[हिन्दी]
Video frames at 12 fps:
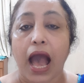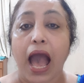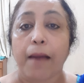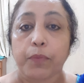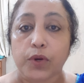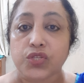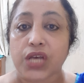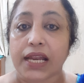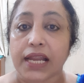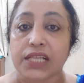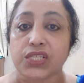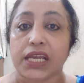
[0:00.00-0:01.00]
आपको
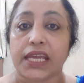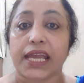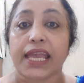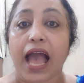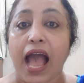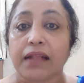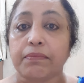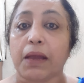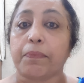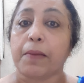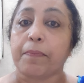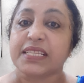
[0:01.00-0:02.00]
जानना चाहिए कि आदमी
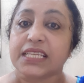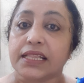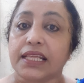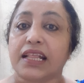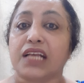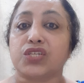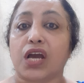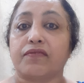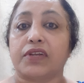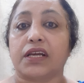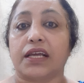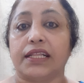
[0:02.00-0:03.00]
अपने पसंदीदा
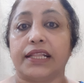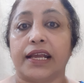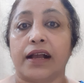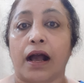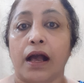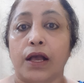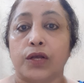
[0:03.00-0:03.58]
जानवर खरीदेगा